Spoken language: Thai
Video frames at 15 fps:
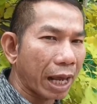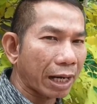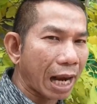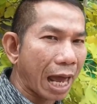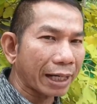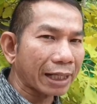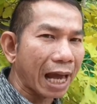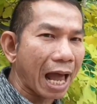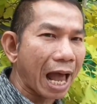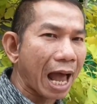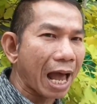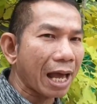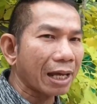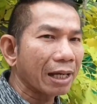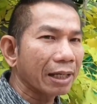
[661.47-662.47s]
ลาร้านค้า
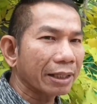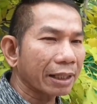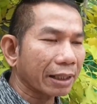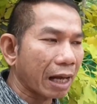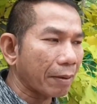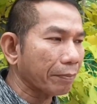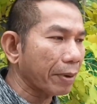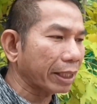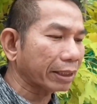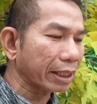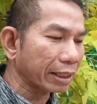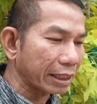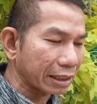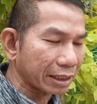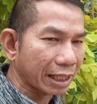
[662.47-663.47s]
นะครับ แม้แต่
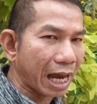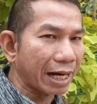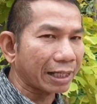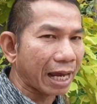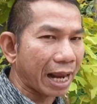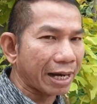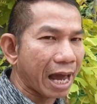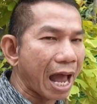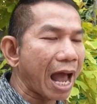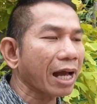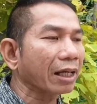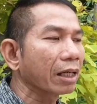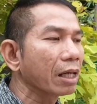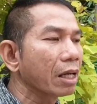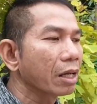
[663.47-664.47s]
กิจการงานห้าง
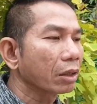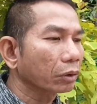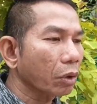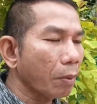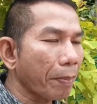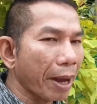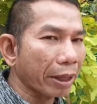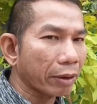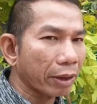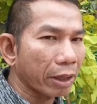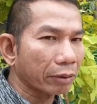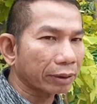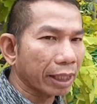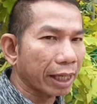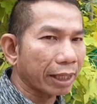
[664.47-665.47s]
ทั่วไปก็แล้
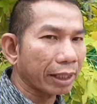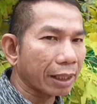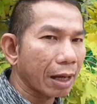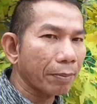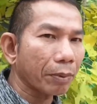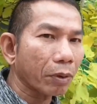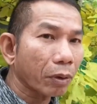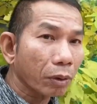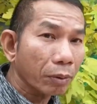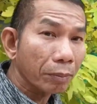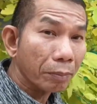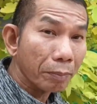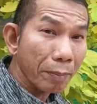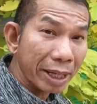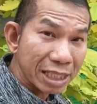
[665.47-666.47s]
วแต่นะครับ
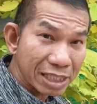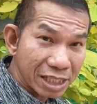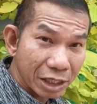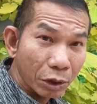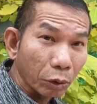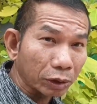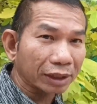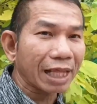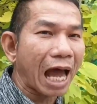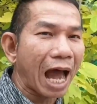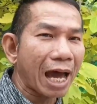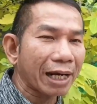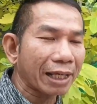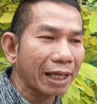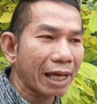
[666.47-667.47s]
มันสะดุดตา
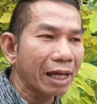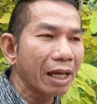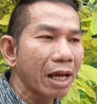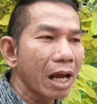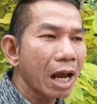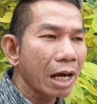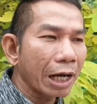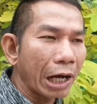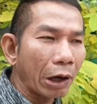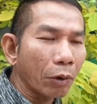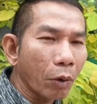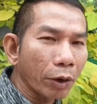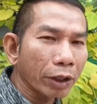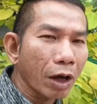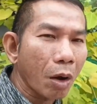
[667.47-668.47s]
เลยไง แล้ว
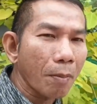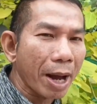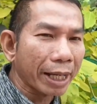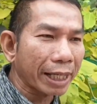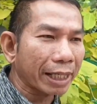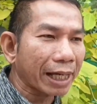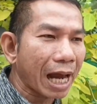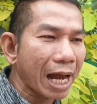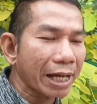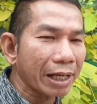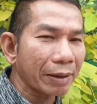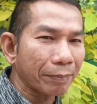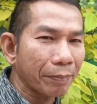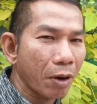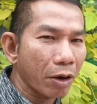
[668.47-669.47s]
คนเข้ามาใก
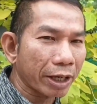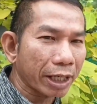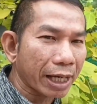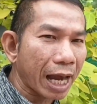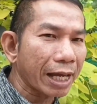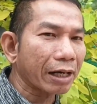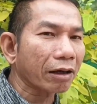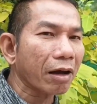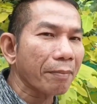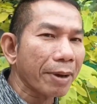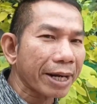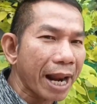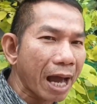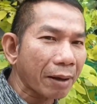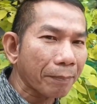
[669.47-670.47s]
ล้ๆพอใกล้ๆแล้วก็มา
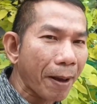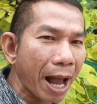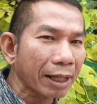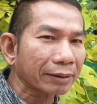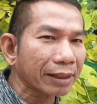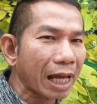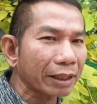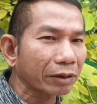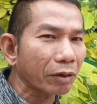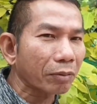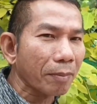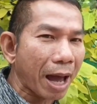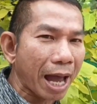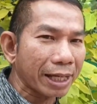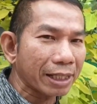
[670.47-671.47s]
นั่งพักใต้ต้น
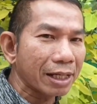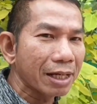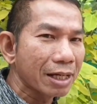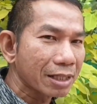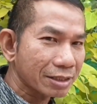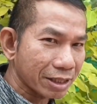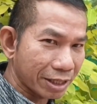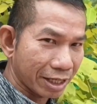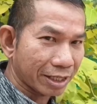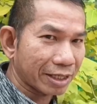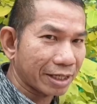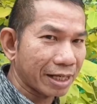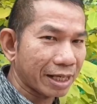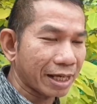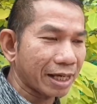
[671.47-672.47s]
ไม้ ชนิด
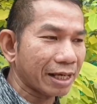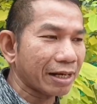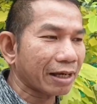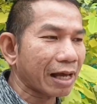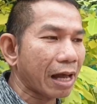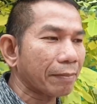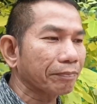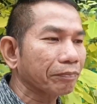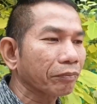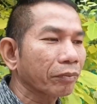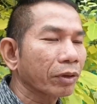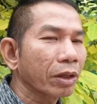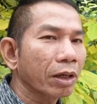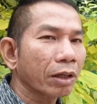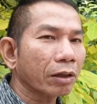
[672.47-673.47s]
นี้นะครับ
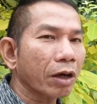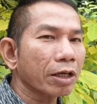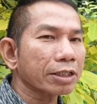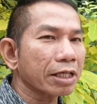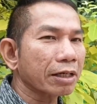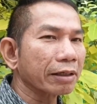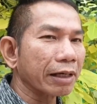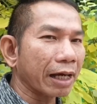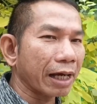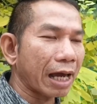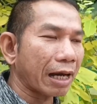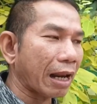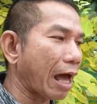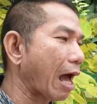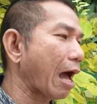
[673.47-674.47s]
ก็จะเหลืองอ
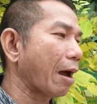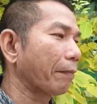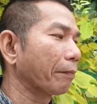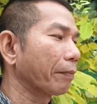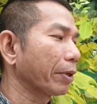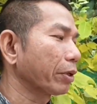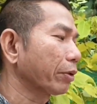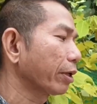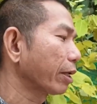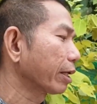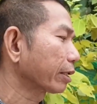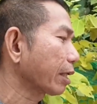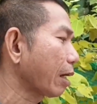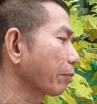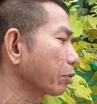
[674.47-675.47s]
ลามไปด้วยเลย
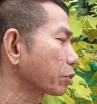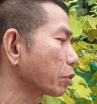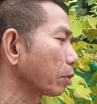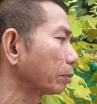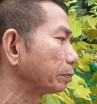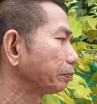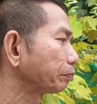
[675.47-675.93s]
ท่านผู้ชม